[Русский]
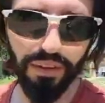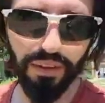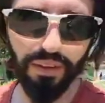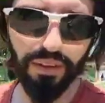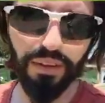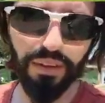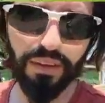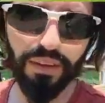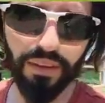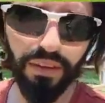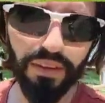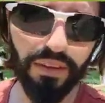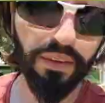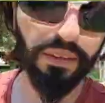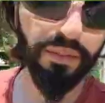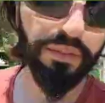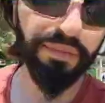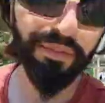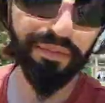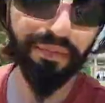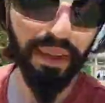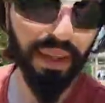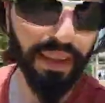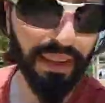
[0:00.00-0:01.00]
э,
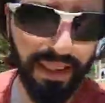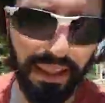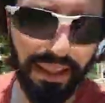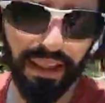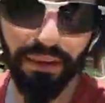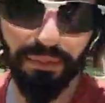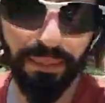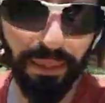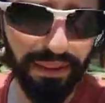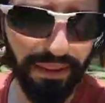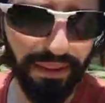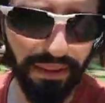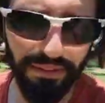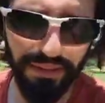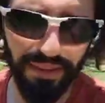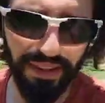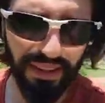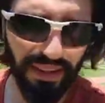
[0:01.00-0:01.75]
я знаю почти все